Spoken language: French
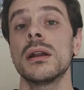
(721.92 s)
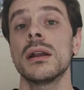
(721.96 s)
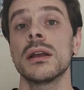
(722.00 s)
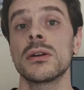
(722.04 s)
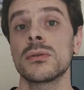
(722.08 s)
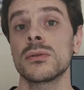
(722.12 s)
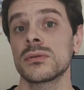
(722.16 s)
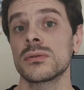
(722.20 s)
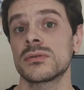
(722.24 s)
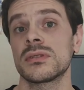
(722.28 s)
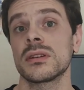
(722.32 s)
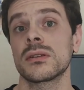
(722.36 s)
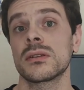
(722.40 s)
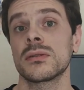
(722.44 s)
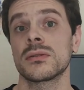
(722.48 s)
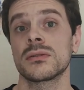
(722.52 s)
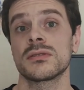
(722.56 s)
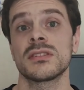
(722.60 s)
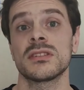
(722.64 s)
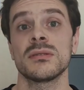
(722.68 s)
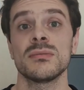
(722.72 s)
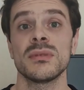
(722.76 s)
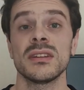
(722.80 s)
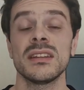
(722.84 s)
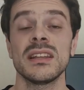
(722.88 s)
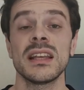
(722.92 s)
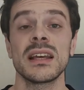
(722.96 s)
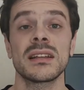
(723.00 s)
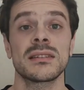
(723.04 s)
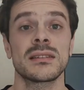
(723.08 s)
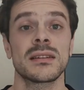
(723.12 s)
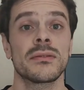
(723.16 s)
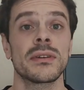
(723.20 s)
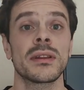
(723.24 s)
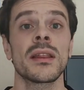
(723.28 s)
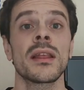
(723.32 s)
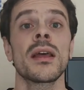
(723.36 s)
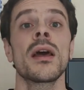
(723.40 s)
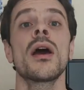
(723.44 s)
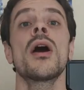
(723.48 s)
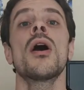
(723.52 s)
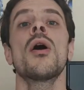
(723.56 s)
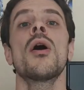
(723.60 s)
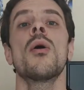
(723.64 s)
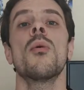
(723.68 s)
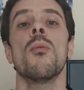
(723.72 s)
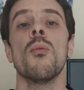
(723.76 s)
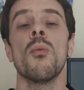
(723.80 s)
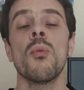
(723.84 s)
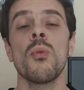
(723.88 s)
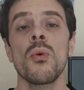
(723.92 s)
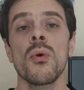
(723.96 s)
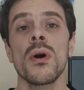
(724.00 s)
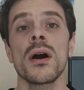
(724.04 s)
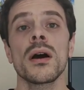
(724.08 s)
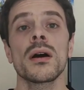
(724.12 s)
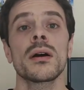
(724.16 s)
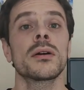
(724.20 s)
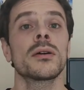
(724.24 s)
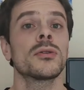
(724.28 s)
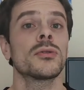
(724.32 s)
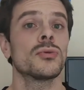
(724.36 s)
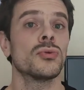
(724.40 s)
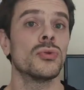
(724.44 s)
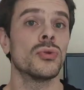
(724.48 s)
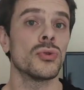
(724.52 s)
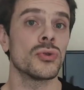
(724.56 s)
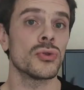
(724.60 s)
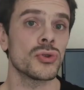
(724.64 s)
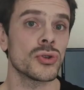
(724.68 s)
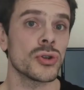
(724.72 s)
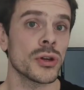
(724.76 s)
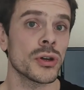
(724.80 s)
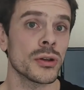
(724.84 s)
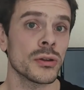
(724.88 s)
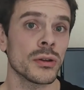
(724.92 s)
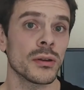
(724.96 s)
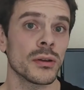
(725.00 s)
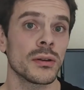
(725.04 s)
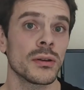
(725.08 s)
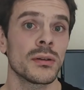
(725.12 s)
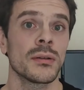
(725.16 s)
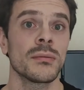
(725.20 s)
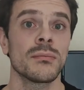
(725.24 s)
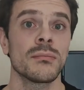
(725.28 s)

les conséquences immédiates, ça va être moins de jeunes,